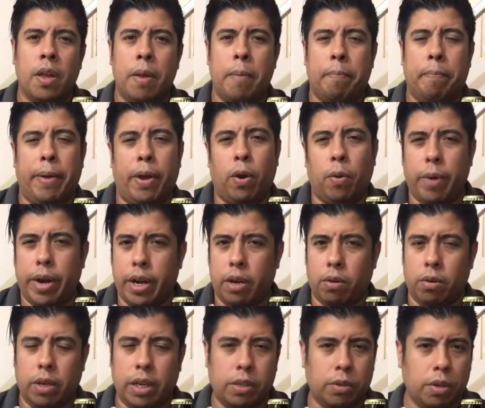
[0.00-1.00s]
Pero
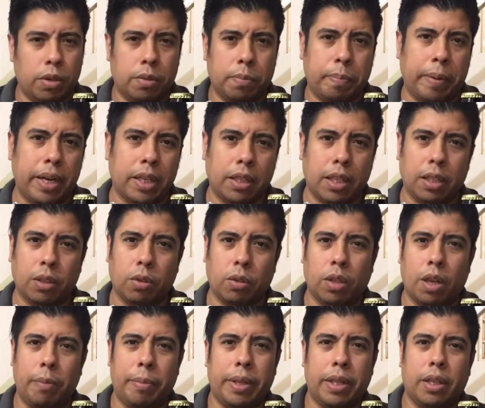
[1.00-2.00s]
bueno, eso es parte
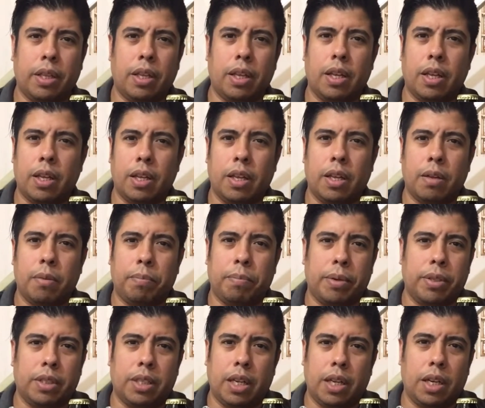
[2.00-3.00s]
totalmente
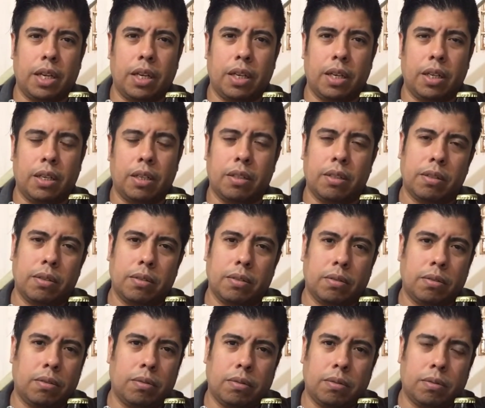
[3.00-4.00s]
pues del,
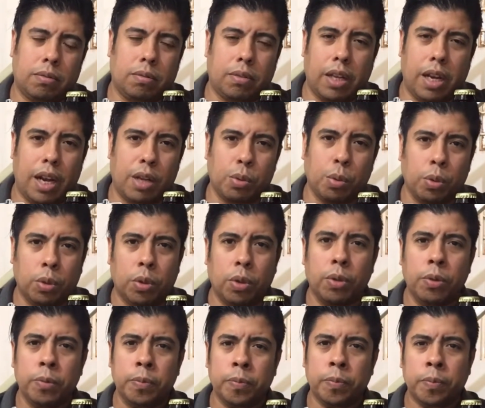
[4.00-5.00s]

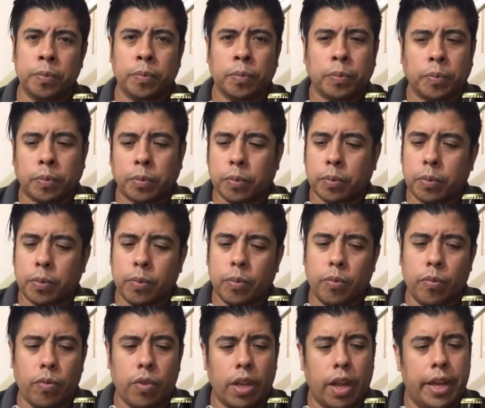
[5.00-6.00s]
asunto.
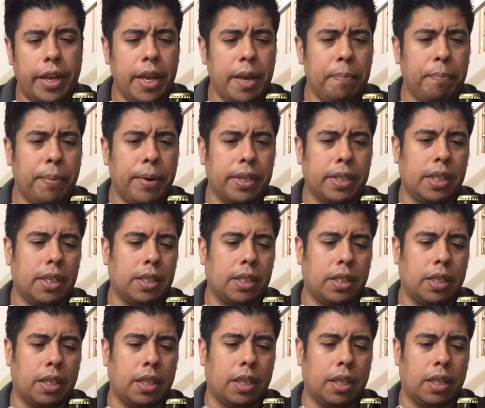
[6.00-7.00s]
Y pues
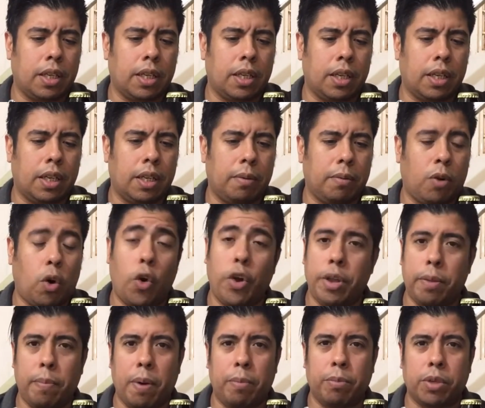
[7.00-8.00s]
este, hoy
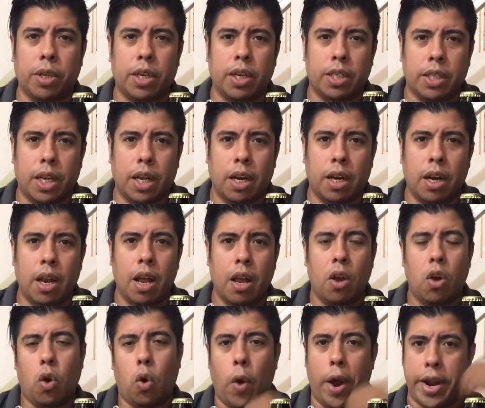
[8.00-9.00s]
vamos a iniciar
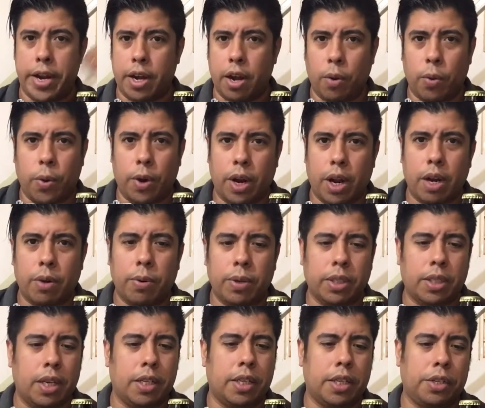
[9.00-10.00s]
o a inaugurar
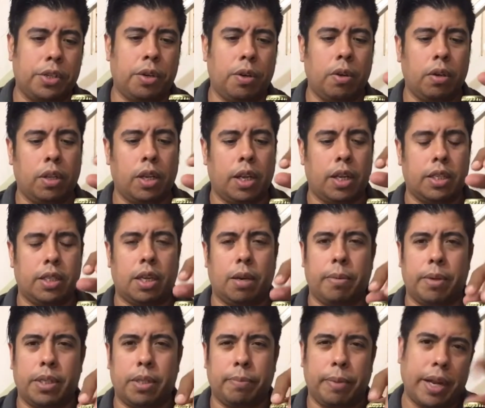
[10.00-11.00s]
nuestra sección de
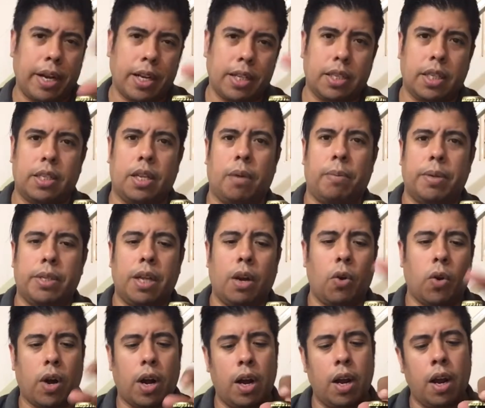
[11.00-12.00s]
viernes de cerveza
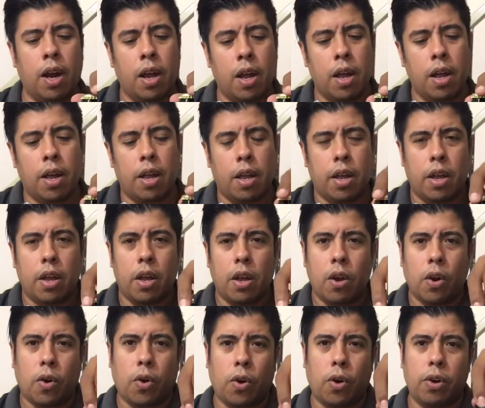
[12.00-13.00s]
local
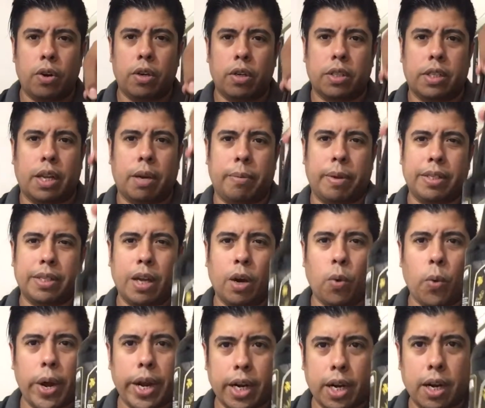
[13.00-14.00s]
con cerveza
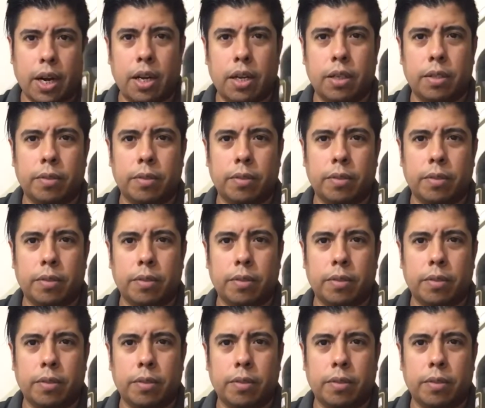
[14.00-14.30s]
huerca.